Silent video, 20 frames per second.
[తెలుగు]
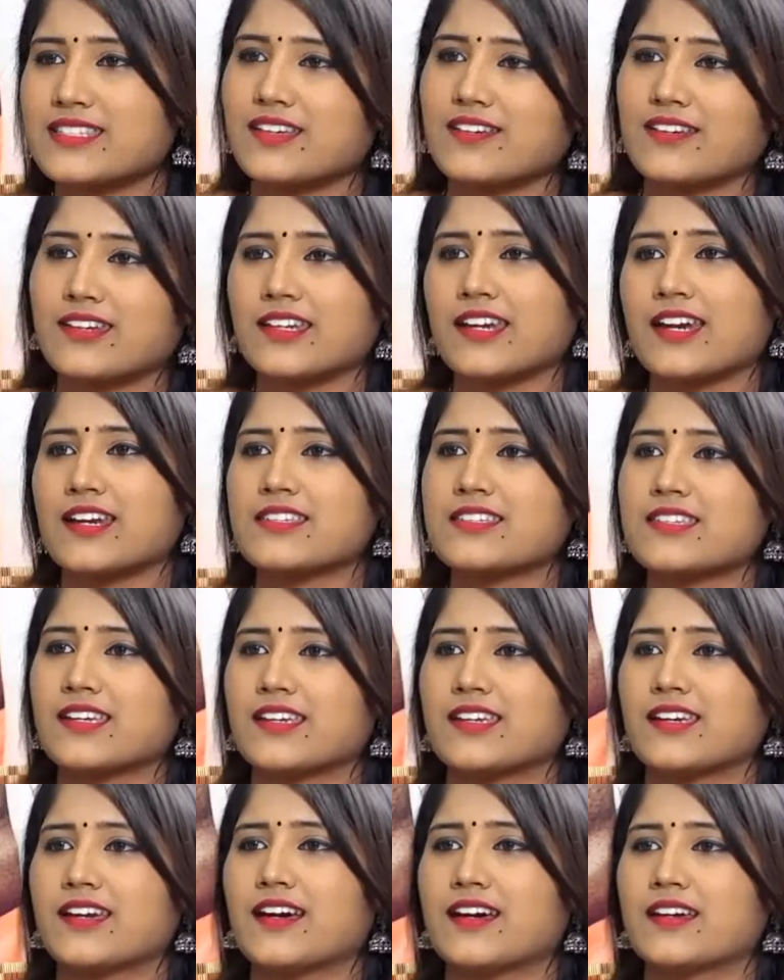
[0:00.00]
సార్
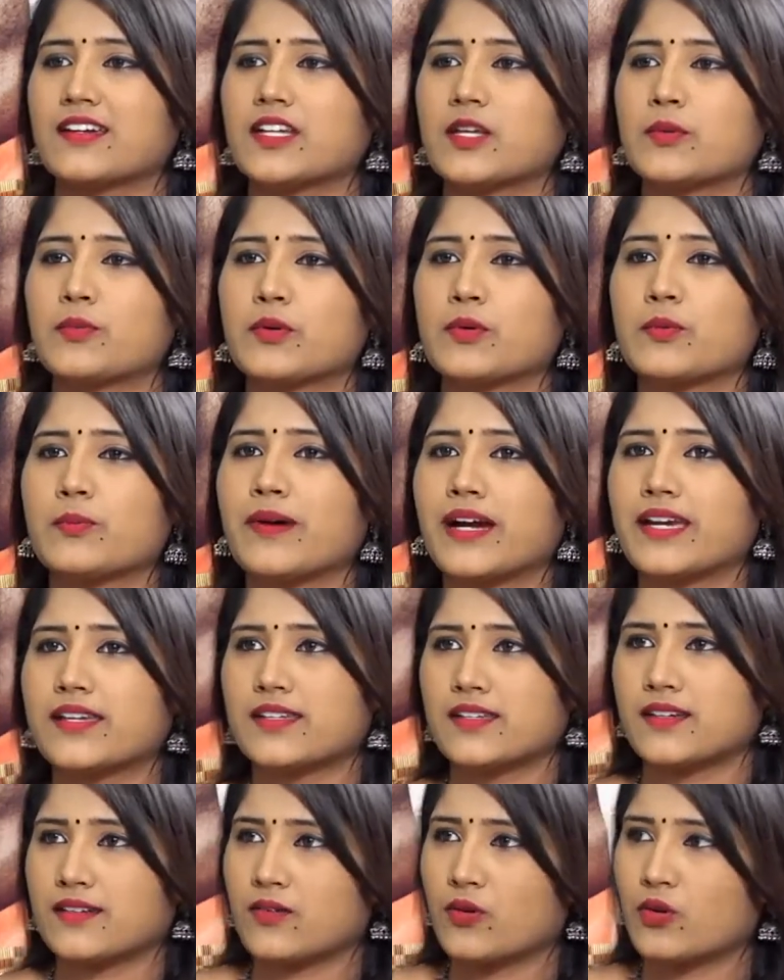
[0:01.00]
నడిచాయా అంటే ఇప్పుడు
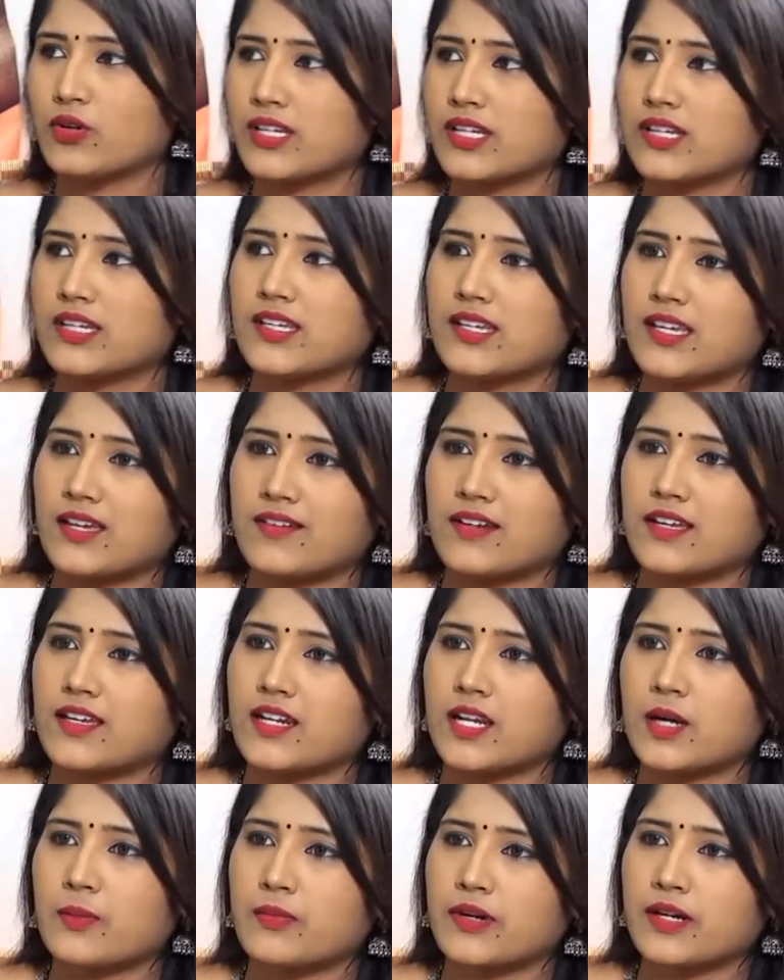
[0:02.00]
బయట ఓటీటీకి
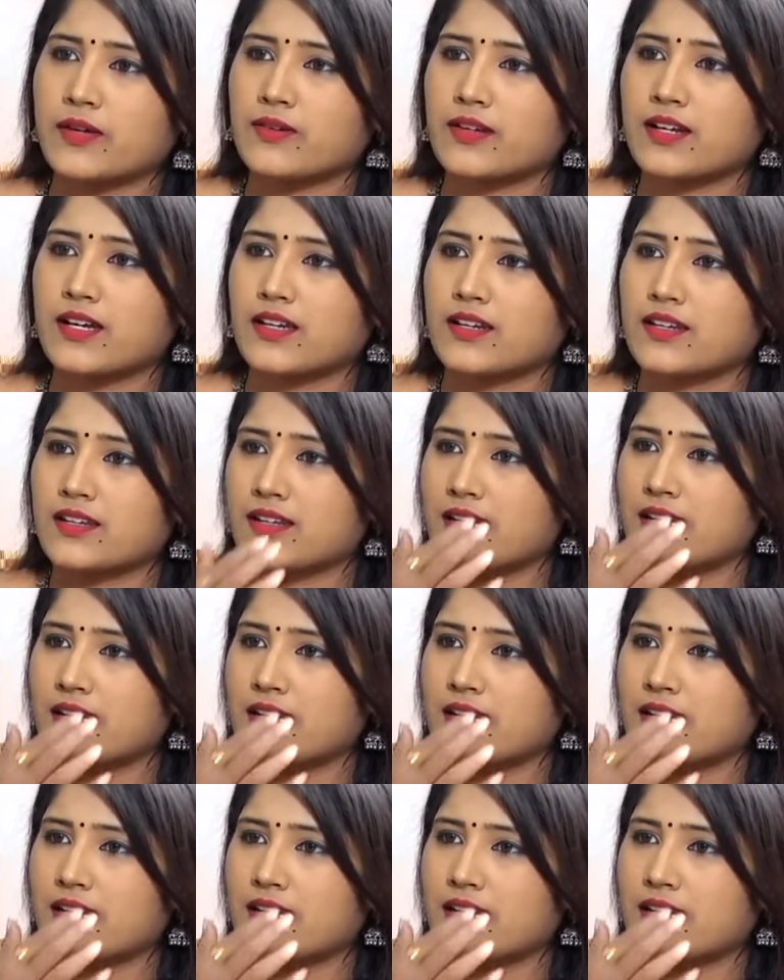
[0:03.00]
ఎవరికైనా అమ్మడం కానీ